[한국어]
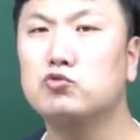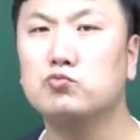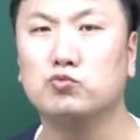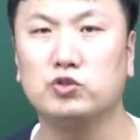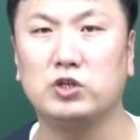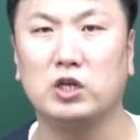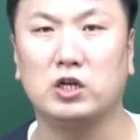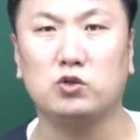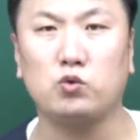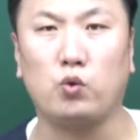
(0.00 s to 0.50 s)

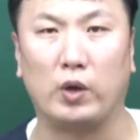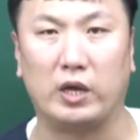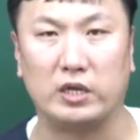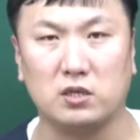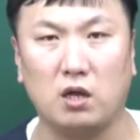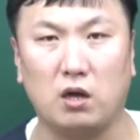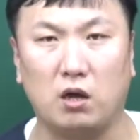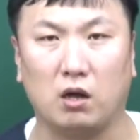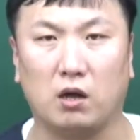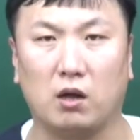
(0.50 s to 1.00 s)
문제를
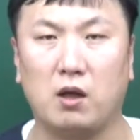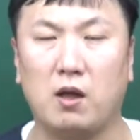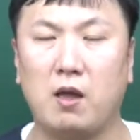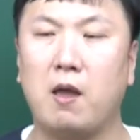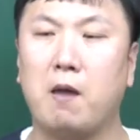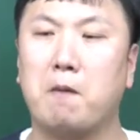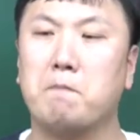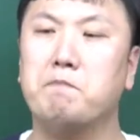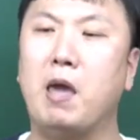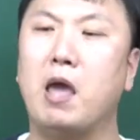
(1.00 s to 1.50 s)
통해서
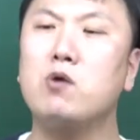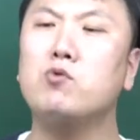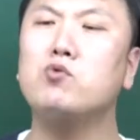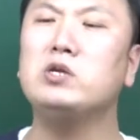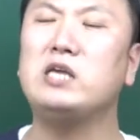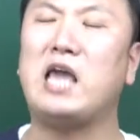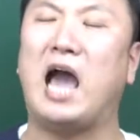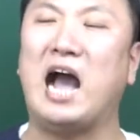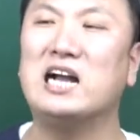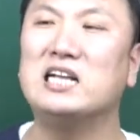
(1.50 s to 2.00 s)

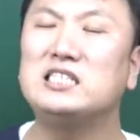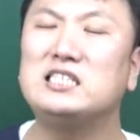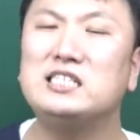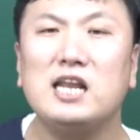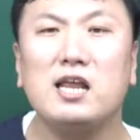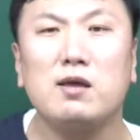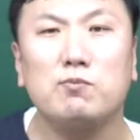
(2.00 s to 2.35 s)
매우 양질의